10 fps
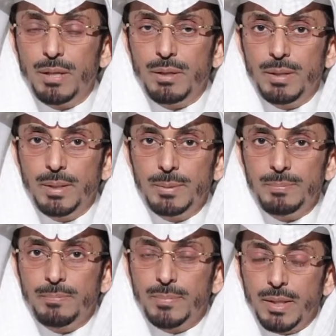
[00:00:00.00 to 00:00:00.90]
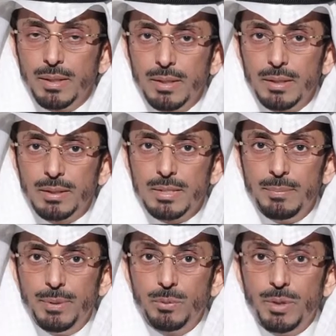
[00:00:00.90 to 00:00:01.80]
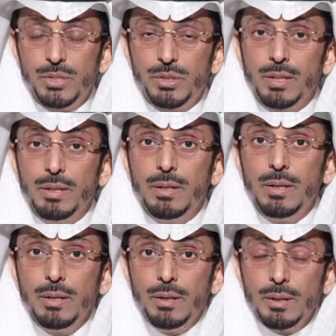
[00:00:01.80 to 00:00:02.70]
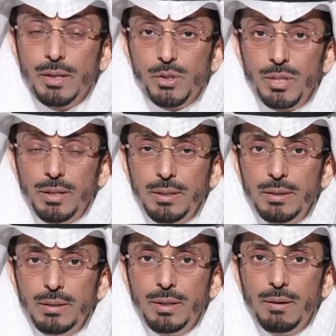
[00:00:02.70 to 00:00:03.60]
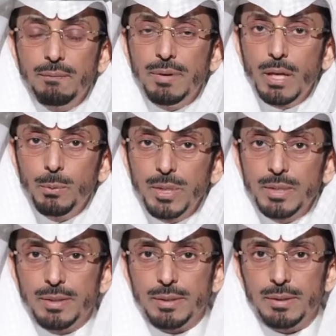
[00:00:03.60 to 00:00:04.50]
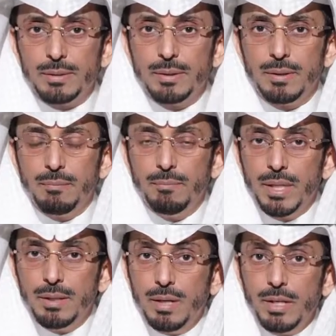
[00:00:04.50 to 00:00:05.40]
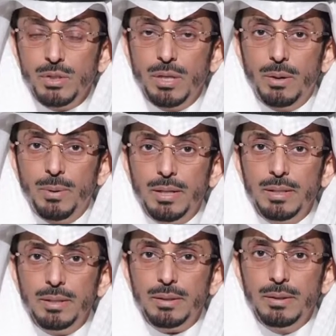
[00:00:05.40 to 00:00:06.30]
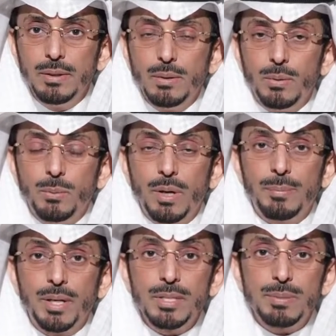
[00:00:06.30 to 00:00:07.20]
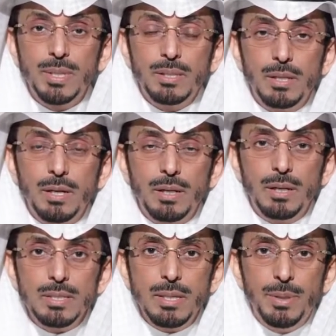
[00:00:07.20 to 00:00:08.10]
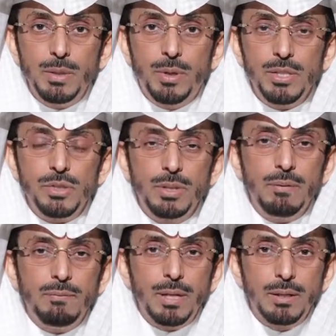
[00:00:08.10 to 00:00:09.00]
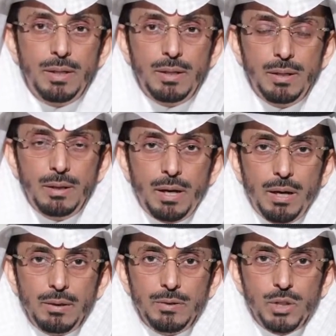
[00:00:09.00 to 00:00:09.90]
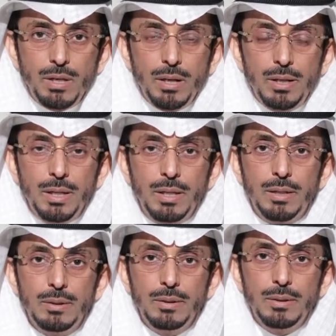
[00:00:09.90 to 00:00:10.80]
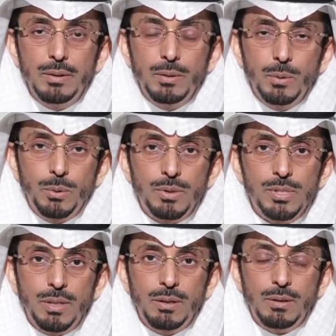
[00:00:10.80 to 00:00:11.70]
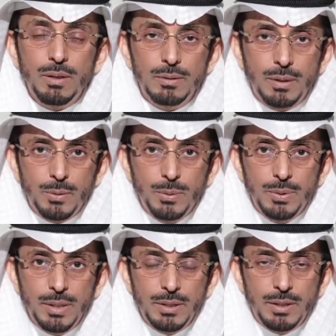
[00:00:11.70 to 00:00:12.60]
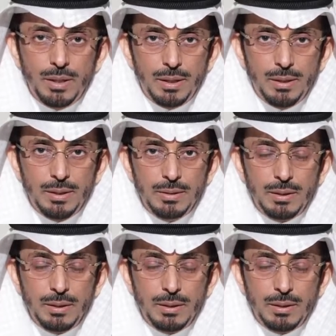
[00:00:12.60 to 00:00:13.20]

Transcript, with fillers: بأنها ليلة سبع وعشرين نجتهد في الوتر من العشر الأواخر وبالنسبة لليلة 27 فإنها أرجى ليلة يرجى أن تكون هي ليلة